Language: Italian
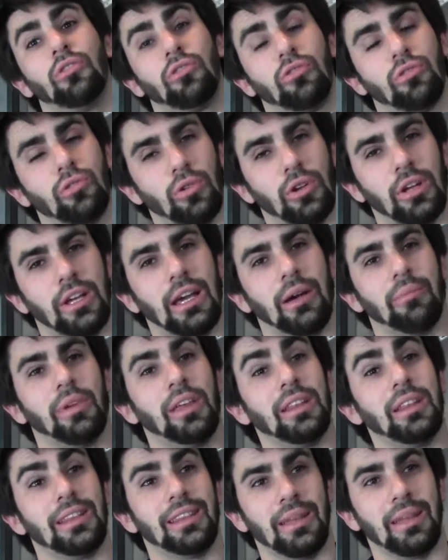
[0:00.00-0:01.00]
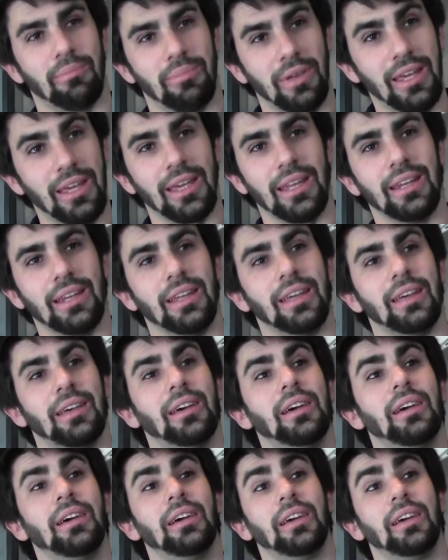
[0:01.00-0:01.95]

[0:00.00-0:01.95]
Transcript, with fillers: storicamente bene